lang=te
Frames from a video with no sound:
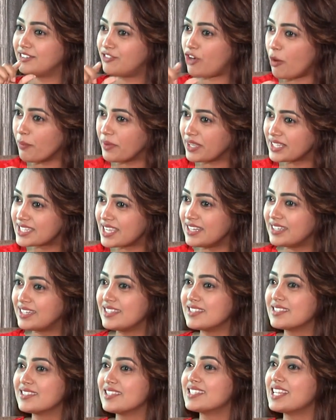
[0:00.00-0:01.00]
ఫార్మింగ్
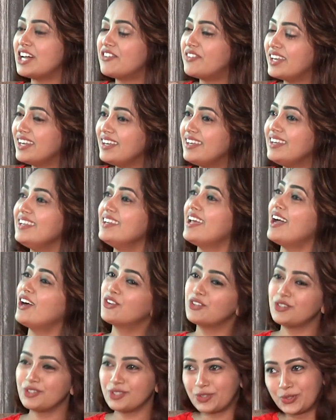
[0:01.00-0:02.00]
సెంటెన్సెస్ అవన్నీ
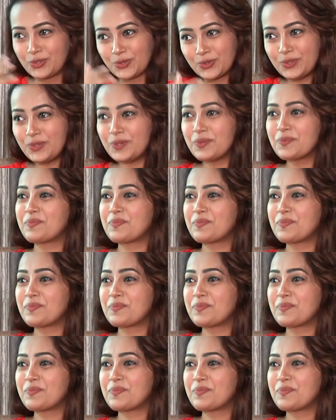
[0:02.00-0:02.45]
నాకు క్రూ